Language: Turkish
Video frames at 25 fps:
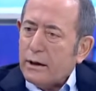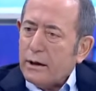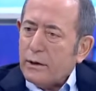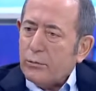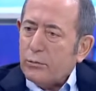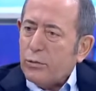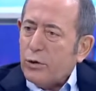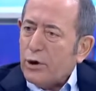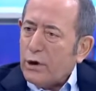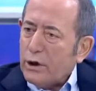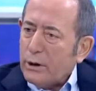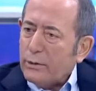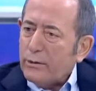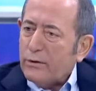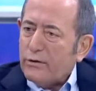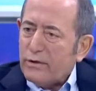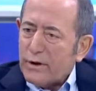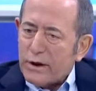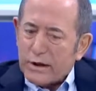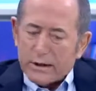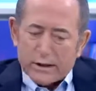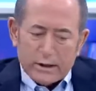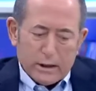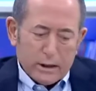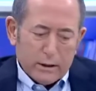böyle bir
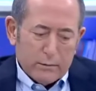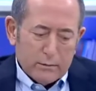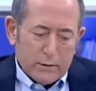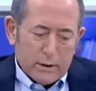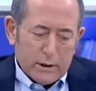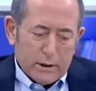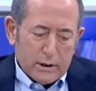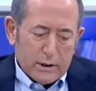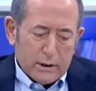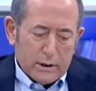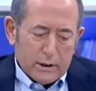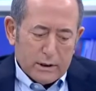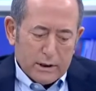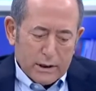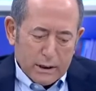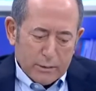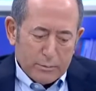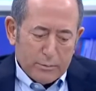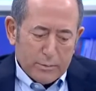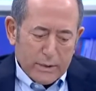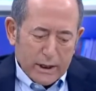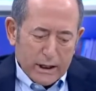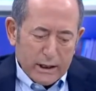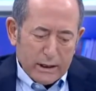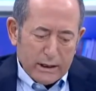varsayım e,
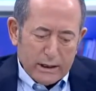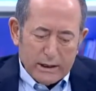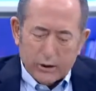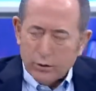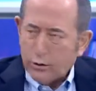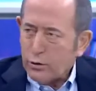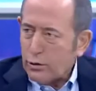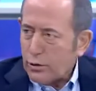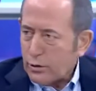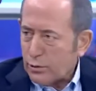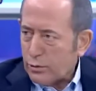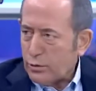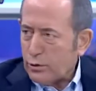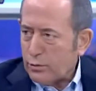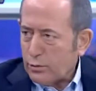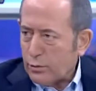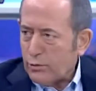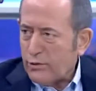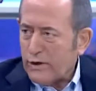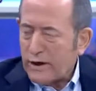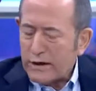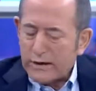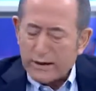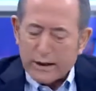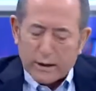yapmaya itiyor. Bu, bu
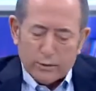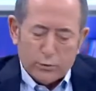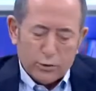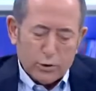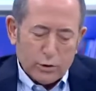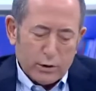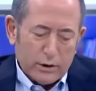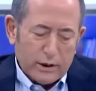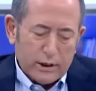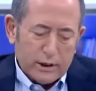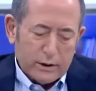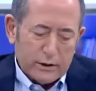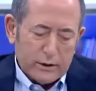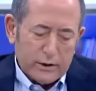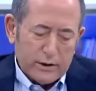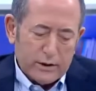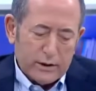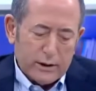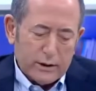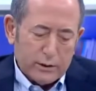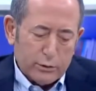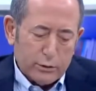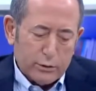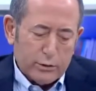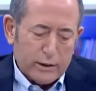varsayım çok yanlış
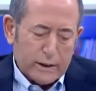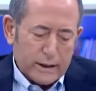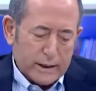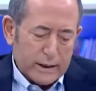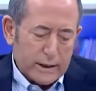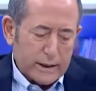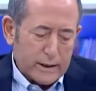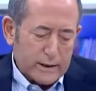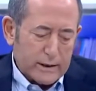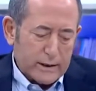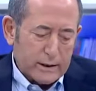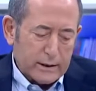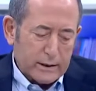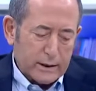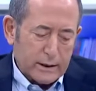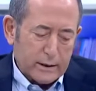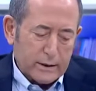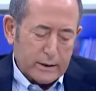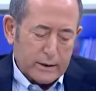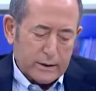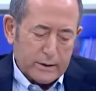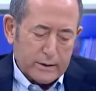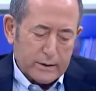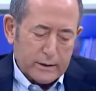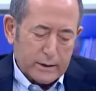değil Türkiye gerçekleri
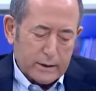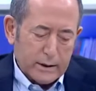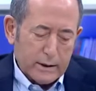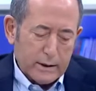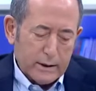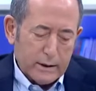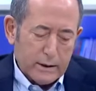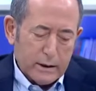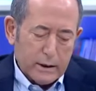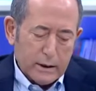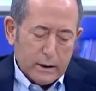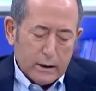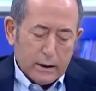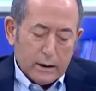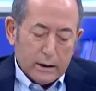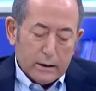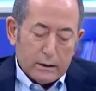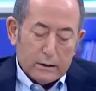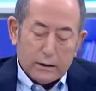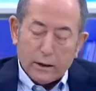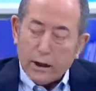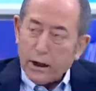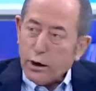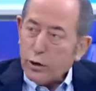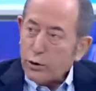karşısında.
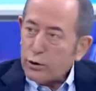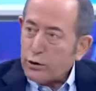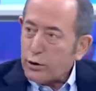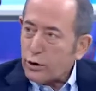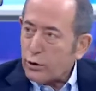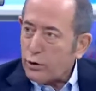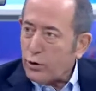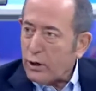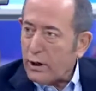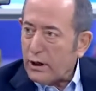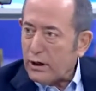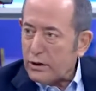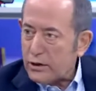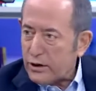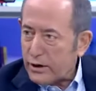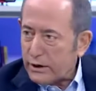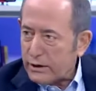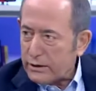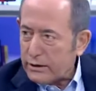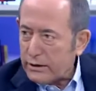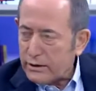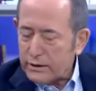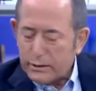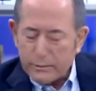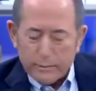Daha yüksek oy
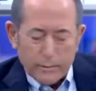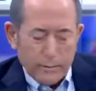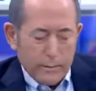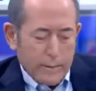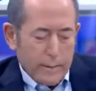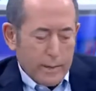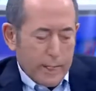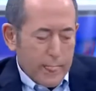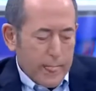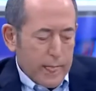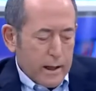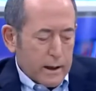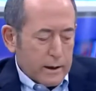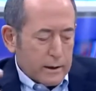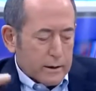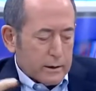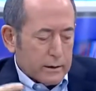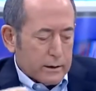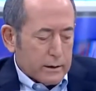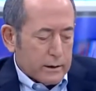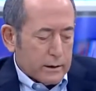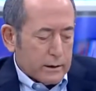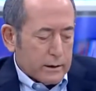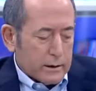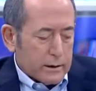alacaktır.
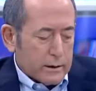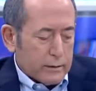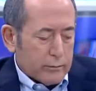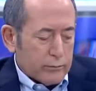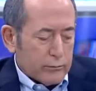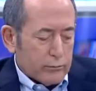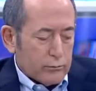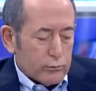Daha yüksek mi